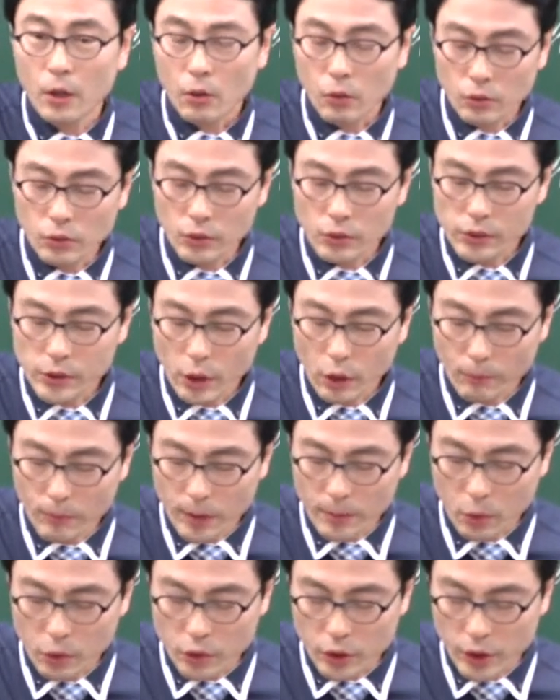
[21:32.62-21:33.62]
공동
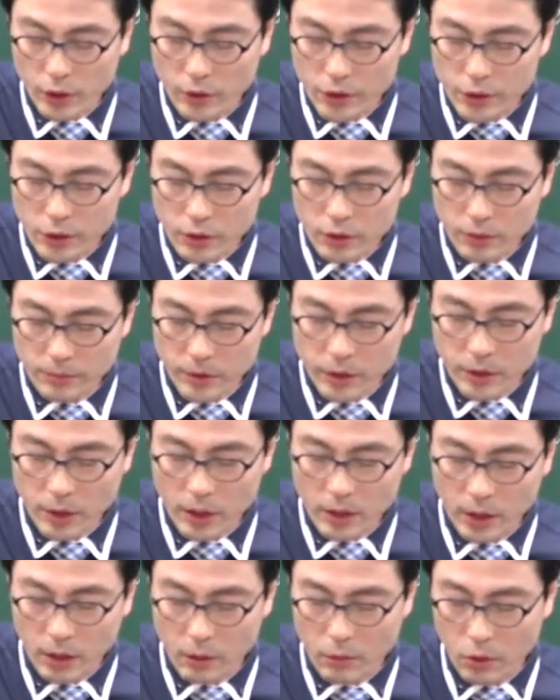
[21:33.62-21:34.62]
사용만이 목적인 거죠.
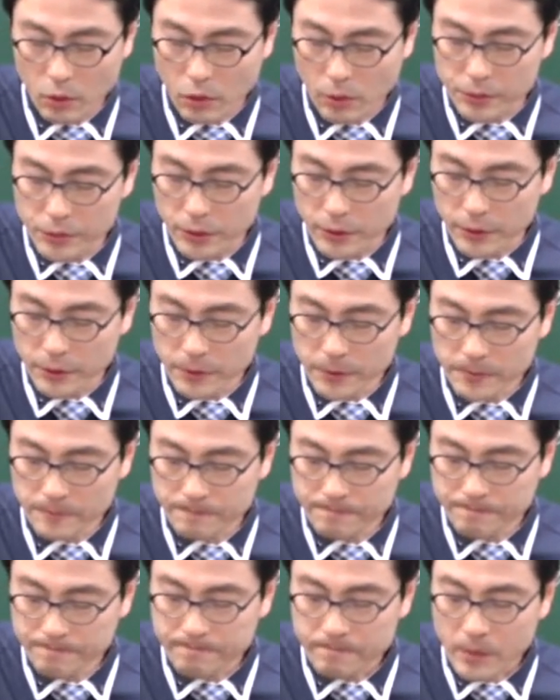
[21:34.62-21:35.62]
밑에 다른 거 볼 거
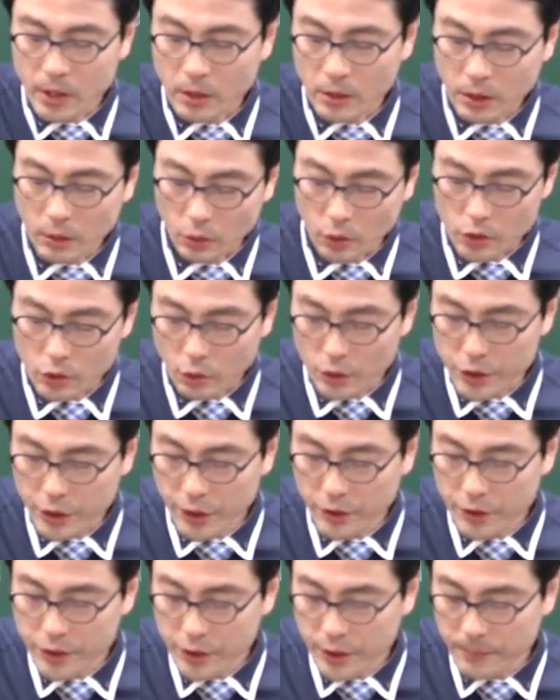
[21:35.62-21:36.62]
없어요. 그럼 오른쪽
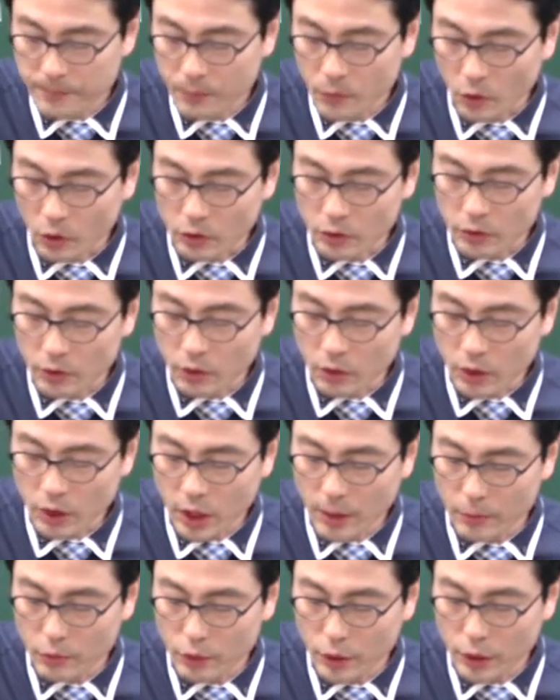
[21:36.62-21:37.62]
오실게요. 이제
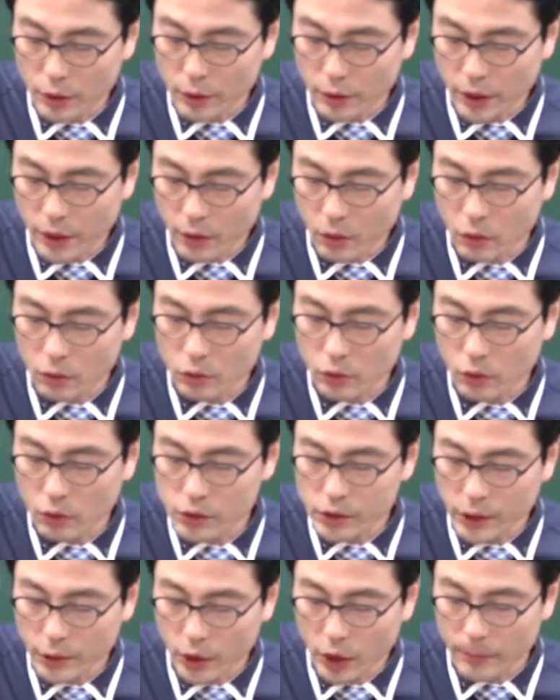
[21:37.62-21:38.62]
어떻게 하면 되는데
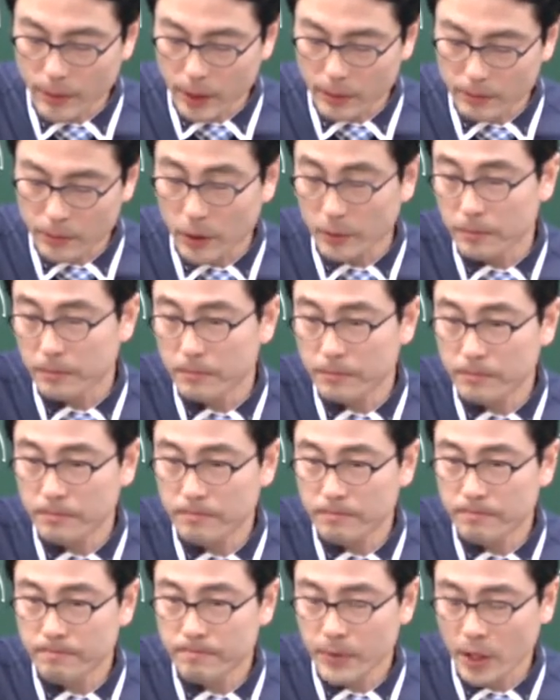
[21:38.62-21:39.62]
공동 사용의 방법
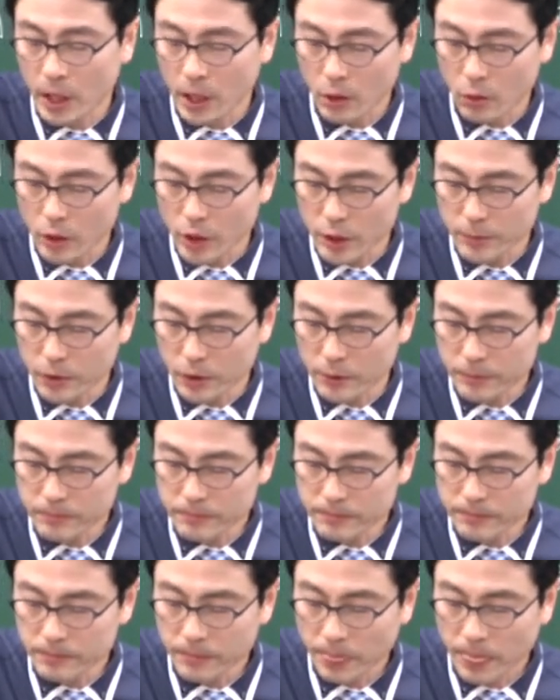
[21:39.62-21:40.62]
양가로
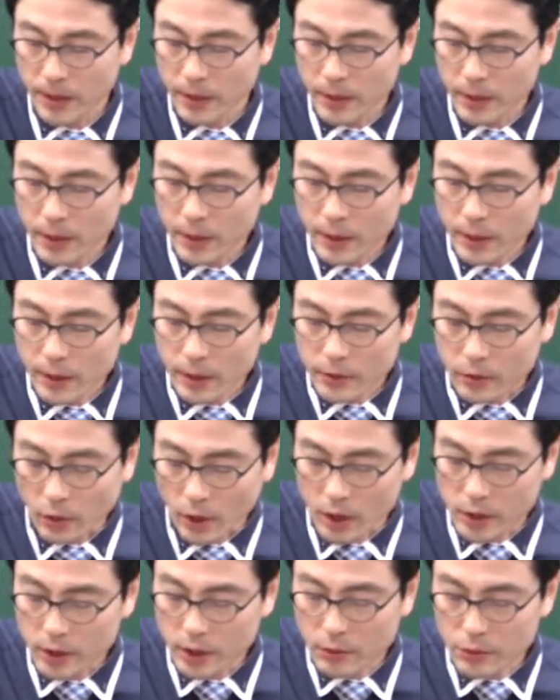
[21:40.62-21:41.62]
2번
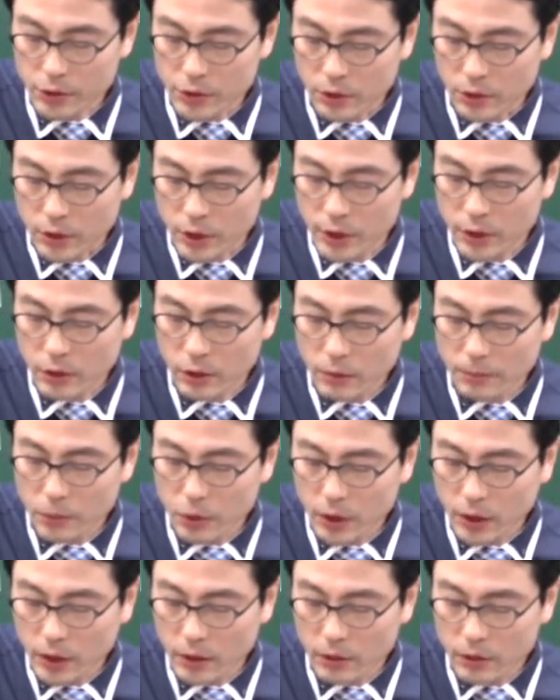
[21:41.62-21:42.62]
여러 가지 나오죠. 기업
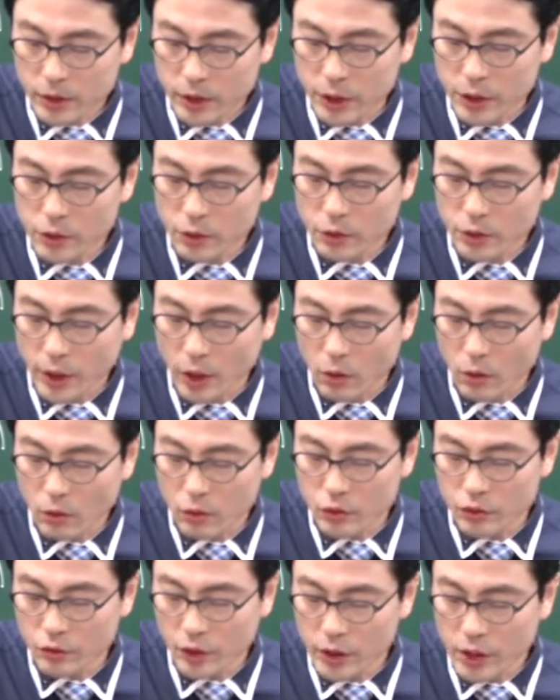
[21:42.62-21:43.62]
볼까요? 기존
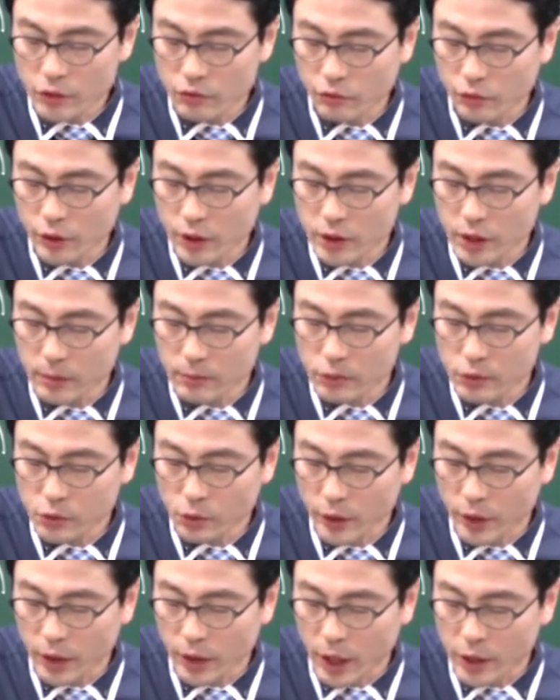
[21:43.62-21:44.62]
개업공인중개사
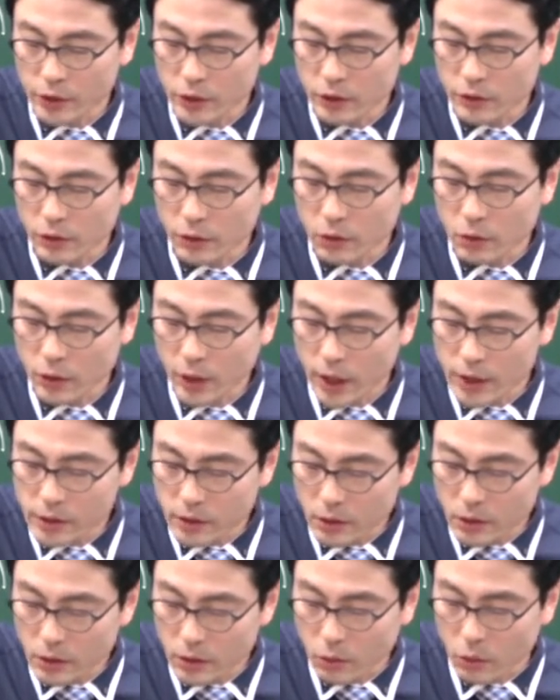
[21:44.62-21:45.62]
중개사무소에 개설
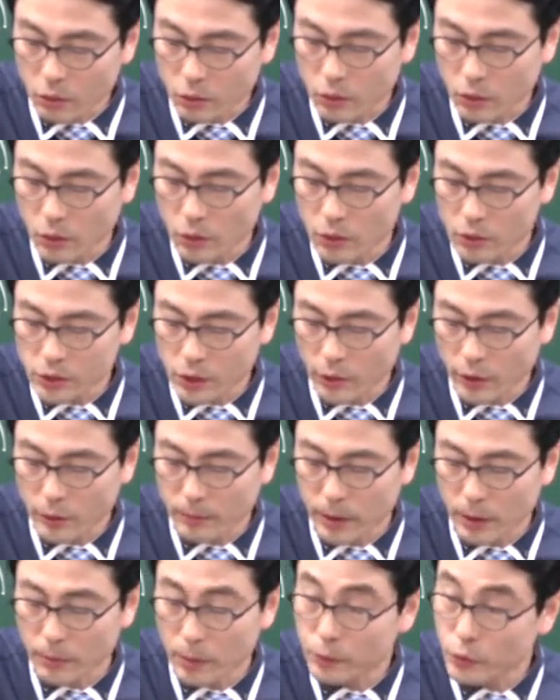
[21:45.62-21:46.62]
등록해서 공동
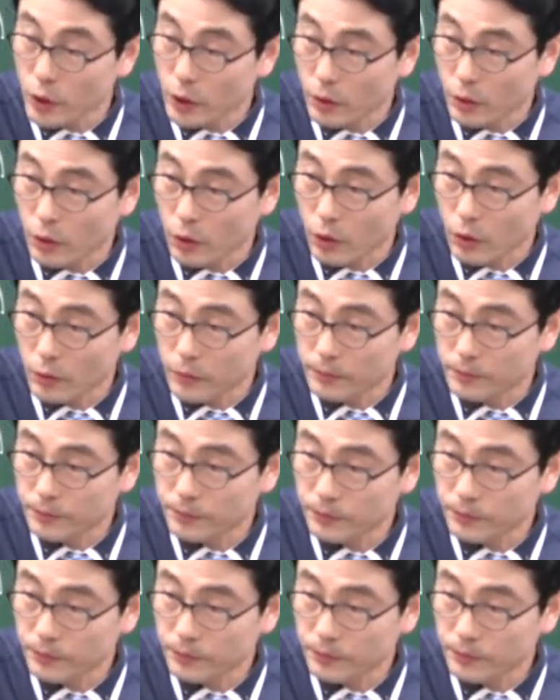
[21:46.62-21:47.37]
사용하는 방법도 있고